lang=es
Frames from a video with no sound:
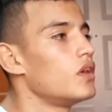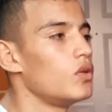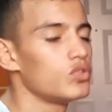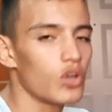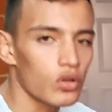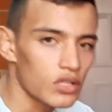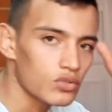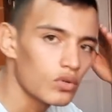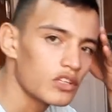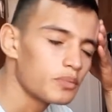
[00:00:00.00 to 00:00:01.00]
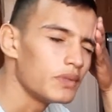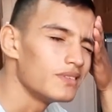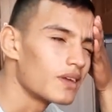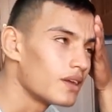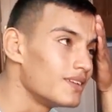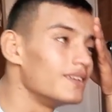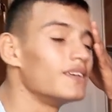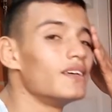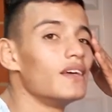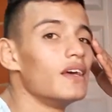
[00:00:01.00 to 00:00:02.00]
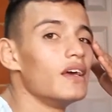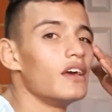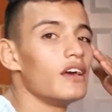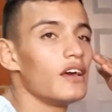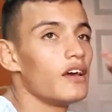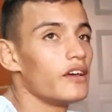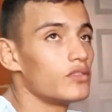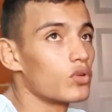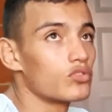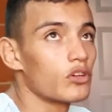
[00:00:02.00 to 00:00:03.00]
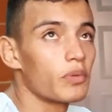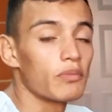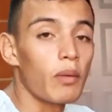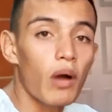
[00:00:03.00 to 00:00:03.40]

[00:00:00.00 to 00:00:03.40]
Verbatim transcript: el luchador de azul, Spencer Lee. Entonces, pues